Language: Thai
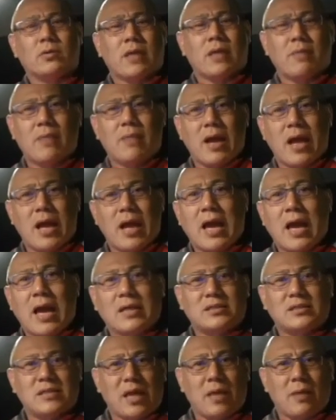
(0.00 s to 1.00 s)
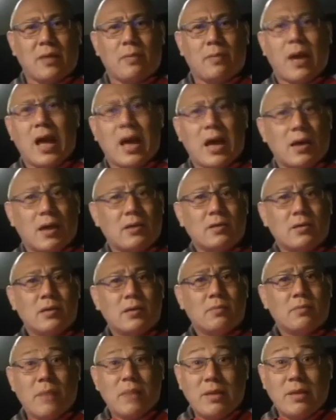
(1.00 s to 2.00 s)
ทำอาหารซักผ้า
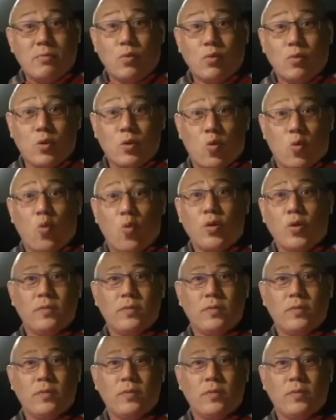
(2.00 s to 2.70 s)
เป็นบุญคุณ